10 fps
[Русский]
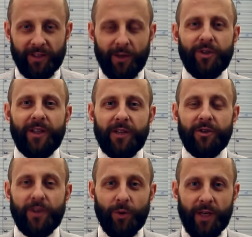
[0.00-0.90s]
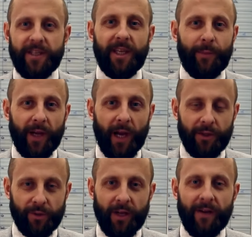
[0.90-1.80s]
Я очень рад, что все участники приехали
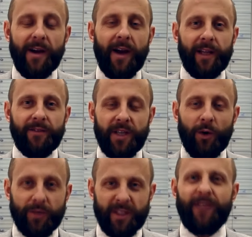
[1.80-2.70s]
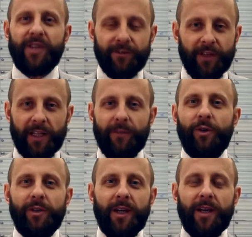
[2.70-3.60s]
сюда. Они все уставшие,
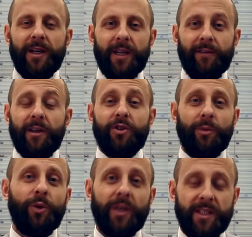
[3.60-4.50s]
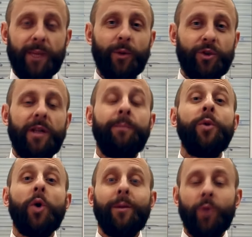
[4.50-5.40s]
вдохновленные. Я верю, что многие из них получили
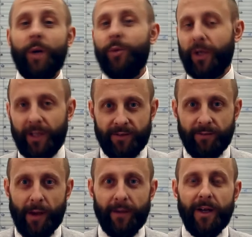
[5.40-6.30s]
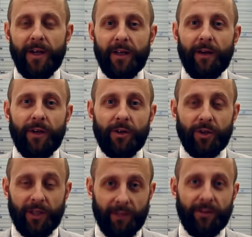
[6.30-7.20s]
много-много-много для себя. Я верю, что
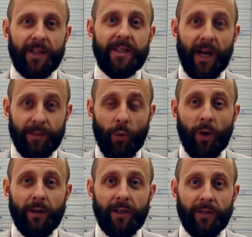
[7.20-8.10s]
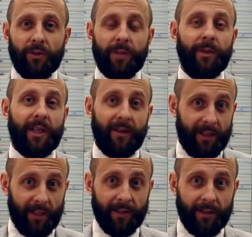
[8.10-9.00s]
эта конференция от Бога для того, чтобы открывать
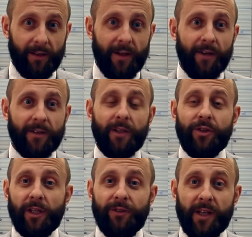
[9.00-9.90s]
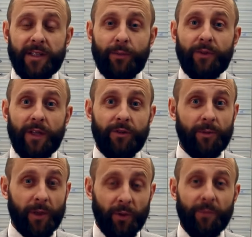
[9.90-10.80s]
таланты. Следующая конференция будет в следующем
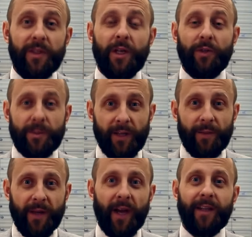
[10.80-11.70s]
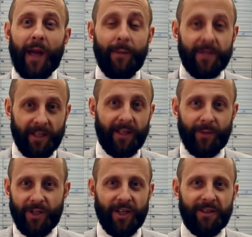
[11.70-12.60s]
году. Те, кто не смогли приехать, обязательно
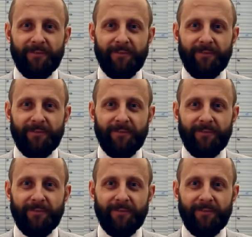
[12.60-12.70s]
приезжайте.